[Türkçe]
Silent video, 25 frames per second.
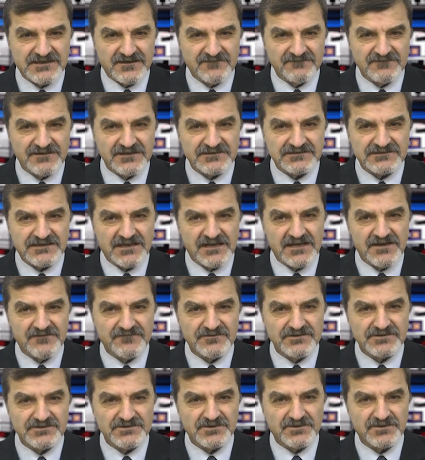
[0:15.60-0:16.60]
Devlet
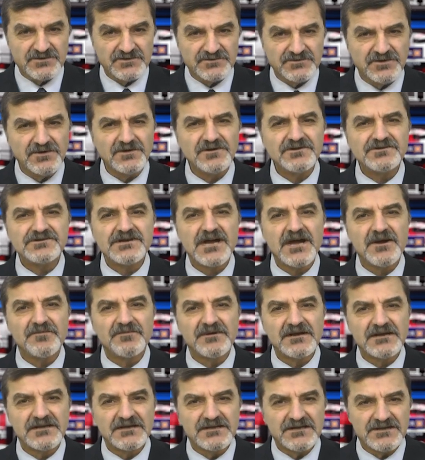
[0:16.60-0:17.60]
Televizyonu Türkçe
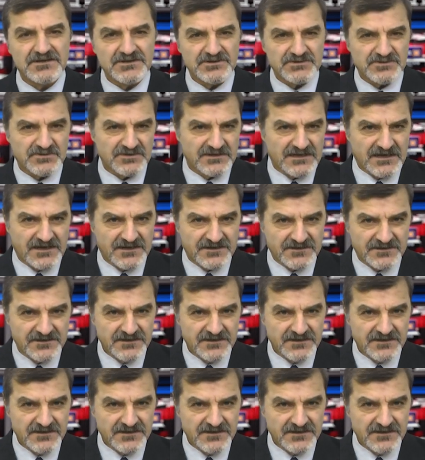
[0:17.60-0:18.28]
haberleri sunar.